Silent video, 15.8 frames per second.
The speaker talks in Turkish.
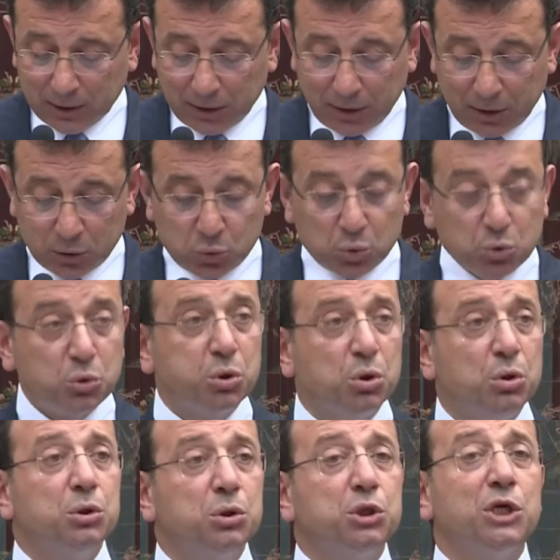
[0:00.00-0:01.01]
E,
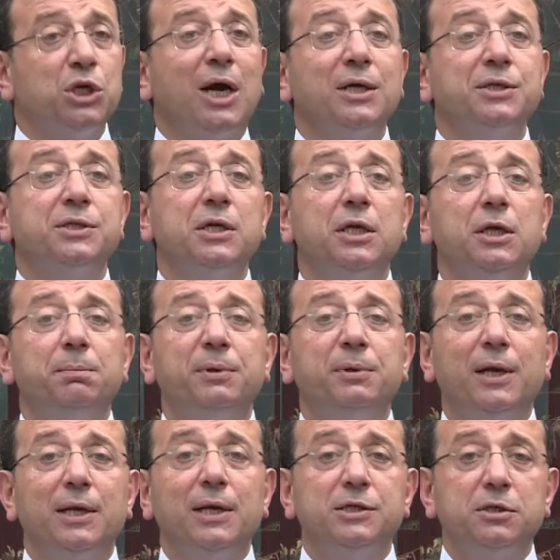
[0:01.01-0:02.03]
suçun şahsiliği
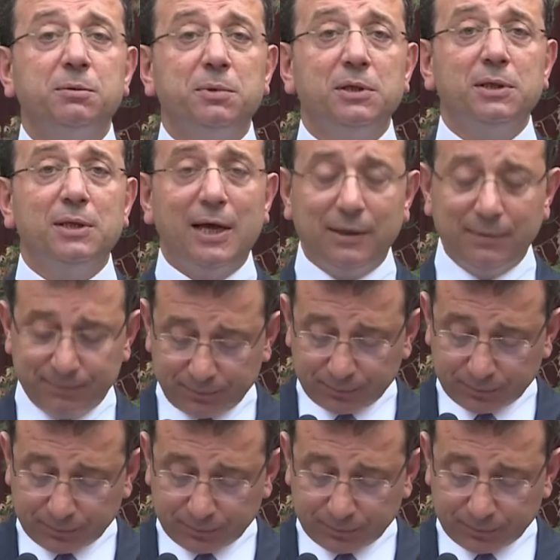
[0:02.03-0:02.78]
prensibinden